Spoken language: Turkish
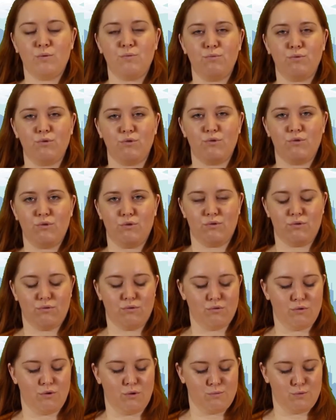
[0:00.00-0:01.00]
Büyük
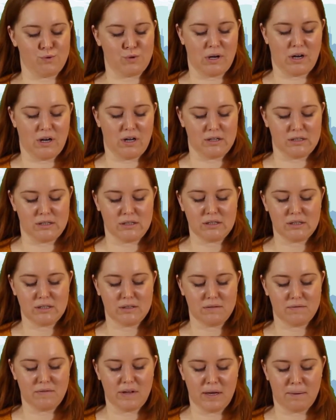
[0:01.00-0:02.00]
rulomuzu aldık
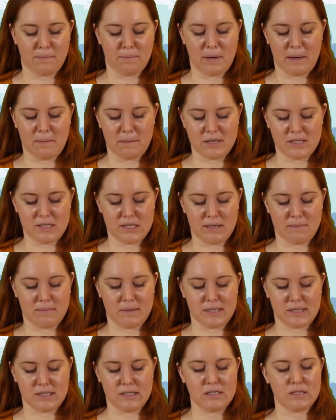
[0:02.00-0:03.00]
ve yapmaya
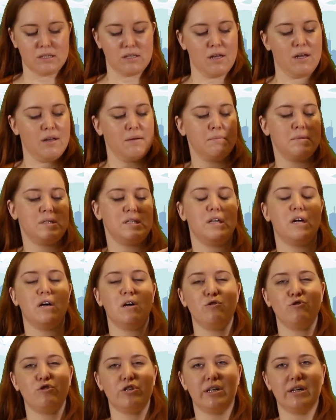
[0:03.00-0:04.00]
başlayabiliriz. Biz daha
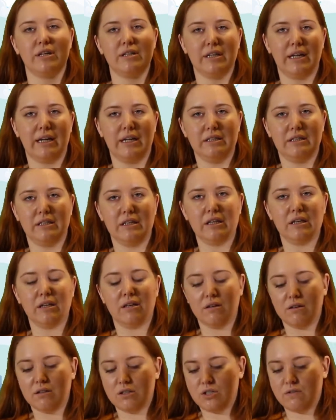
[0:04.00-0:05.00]
önceden
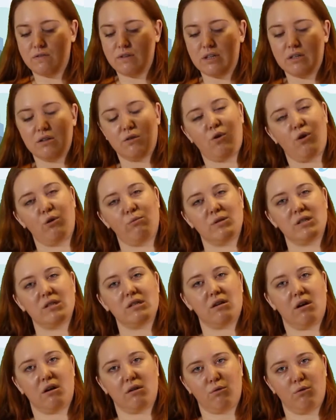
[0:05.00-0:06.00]
deldik. Çivileri
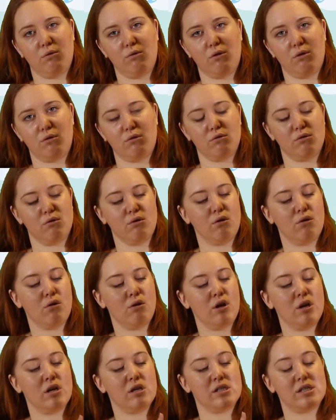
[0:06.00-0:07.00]
koyması daha kolay oluyor.
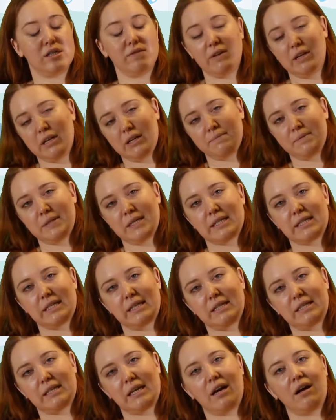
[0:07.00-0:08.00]
Çiviyle
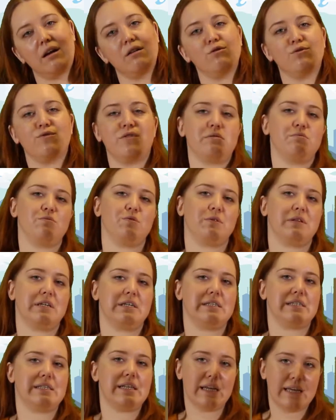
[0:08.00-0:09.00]
yapacaksanız eğer lütfen
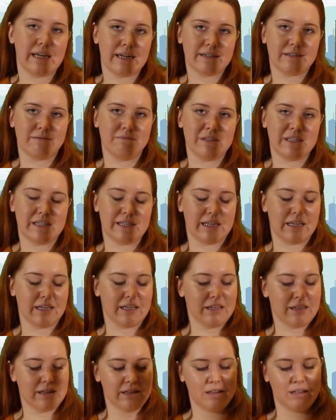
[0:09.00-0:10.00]
büyüklerinizden yardım
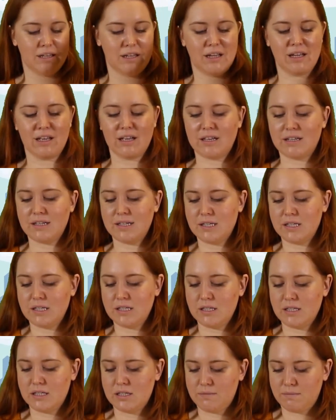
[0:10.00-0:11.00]
isteyin.
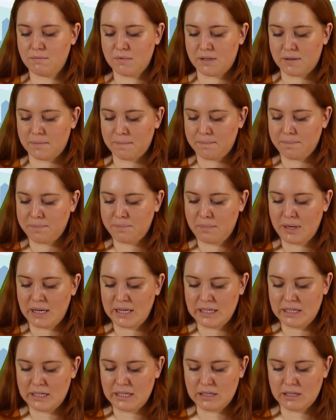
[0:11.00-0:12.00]
Şimdi
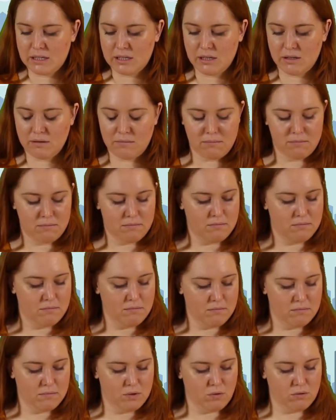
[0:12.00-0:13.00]
belirlediğim
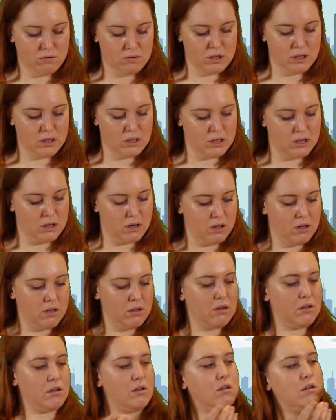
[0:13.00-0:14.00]
noktalara
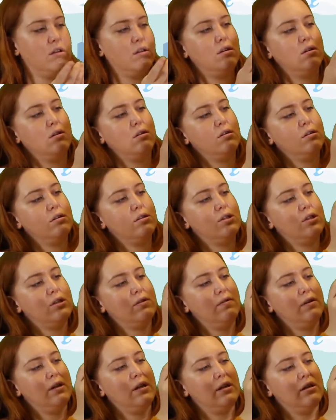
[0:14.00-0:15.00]

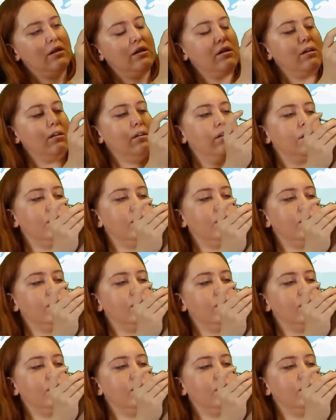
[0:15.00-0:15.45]
çivileri